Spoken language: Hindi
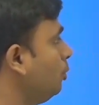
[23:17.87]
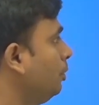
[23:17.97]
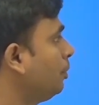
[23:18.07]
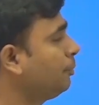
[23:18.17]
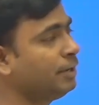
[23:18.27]
कोई भी
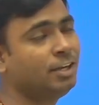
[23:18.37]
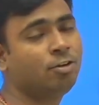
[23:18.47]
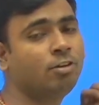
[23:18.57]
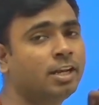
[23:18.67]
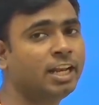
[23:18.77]

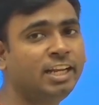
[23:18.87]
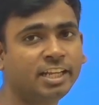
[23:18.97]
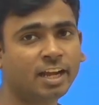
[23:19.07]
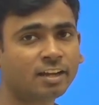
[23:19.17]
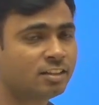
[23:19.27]
परपेंडिकुलर लाइन
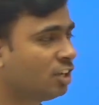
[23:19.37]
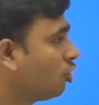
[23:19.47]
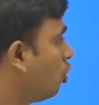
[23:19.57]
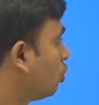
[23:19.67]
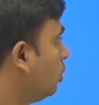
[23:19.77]
क्या करता है
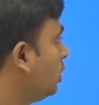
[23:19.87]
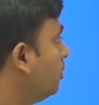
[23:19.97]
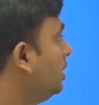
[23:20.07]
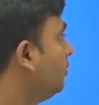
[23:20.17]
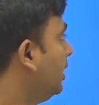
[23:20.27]
कॉर्ड को
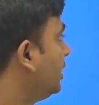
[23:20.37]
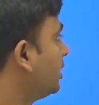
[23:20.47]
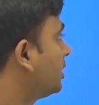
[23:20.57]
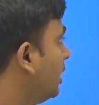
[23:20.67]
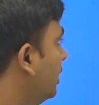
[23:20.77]
इक्वल डिवाइड
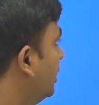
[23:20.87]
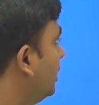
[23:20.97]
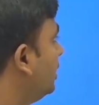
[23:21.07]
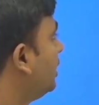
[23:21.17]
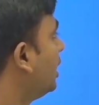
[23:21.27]
करता है
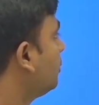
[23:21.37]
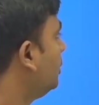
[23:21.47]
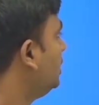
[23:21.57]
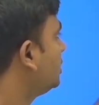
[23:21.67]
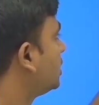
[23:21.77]
दैट
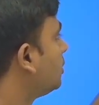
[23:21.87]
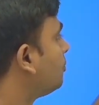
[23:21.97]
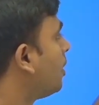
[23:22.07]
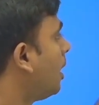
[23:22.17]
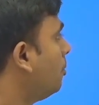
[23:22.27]
मीन्स
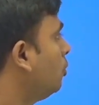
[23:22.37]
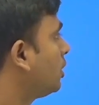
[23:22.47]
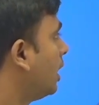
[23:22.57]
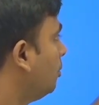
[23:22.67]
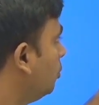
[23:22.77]
हम लोग
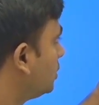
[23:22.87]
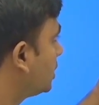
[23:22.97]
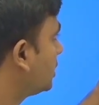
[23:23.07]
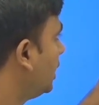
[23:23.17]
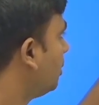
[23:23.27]
क्या बोल सकते